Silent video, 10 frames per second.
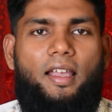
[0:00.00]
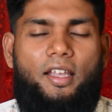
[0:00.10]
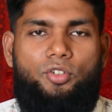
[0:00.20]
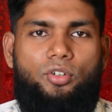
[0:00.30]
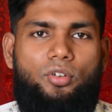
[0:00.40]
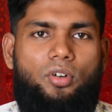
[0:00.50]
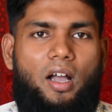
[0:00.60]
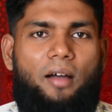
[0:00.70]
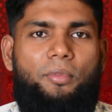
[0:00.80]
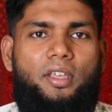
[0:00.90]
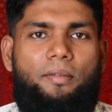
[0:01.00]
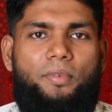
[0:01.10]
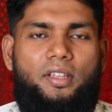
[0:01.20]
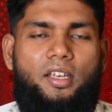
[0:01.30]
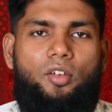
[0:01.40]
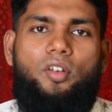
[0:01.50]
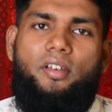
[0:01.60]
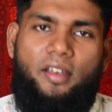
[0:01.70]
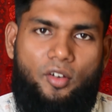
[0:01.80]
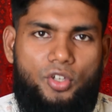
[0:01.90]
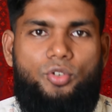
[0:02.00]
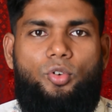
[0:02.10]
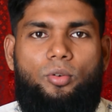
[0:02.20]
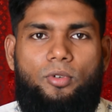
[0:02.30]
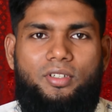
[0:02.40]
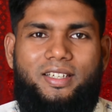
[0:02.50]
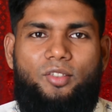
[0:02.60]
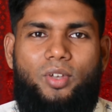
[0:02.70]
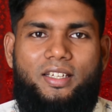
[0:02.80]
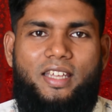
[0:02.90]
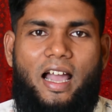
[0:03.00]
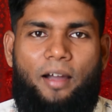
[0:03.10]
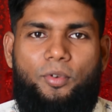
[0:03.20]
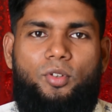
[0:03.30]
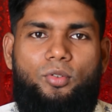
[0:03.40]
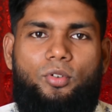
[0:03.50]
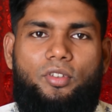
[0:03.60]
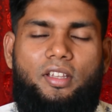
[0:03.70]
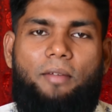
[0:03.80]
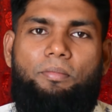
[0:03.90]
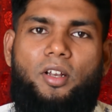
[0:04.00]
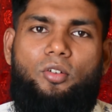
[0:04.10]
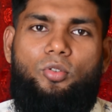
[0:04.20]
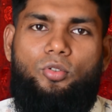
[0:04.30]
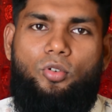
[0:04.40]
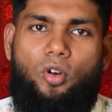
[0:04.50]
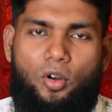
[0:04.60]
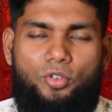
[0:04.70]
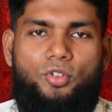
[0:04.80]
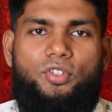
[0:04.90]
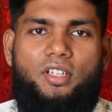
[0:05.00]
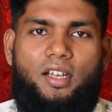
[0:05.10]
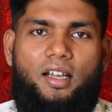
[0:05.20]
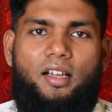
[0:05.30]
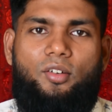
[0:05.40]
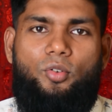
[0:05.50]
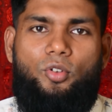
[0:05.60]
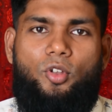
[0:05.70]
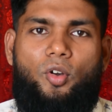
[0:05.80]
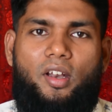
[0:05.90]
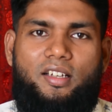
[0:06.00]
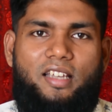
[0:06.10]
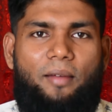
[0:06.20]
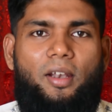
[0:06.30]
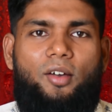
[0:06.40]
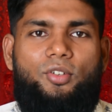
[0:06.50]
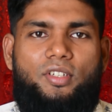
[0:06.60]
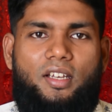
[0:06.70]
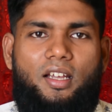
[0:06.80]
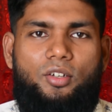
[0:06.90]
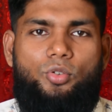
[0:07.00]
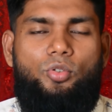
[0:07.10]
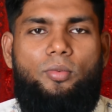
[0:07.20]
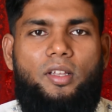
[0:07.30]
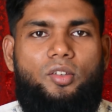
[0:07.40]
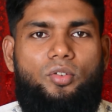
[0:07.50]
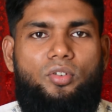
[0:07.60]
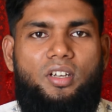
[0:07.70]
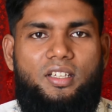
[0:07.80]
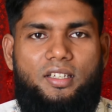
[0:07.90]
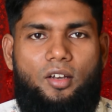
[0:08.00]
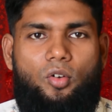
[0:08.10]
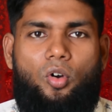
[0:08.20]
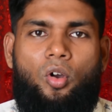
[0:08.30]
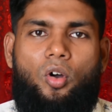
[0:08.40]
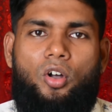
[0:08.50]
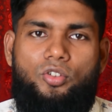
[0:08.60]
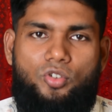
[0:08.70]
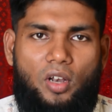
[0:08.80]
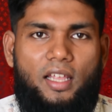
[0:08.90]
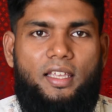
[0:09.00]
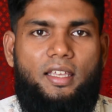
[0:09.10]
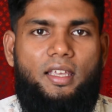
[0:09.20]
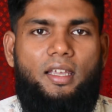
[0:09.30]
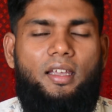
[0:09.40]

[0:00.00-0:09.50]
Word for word: এজন্য আমি আপনাদের নিকট রিকোয়েস্ট করব যেহেতু একটি আবেদন করতে আপনার কোনো খরচ হচ্ছে না কোনো ধরনের ঝামেলা হচ্ছে না শুধুমাত্র নিজের কর অঞ্চলে গিয়ে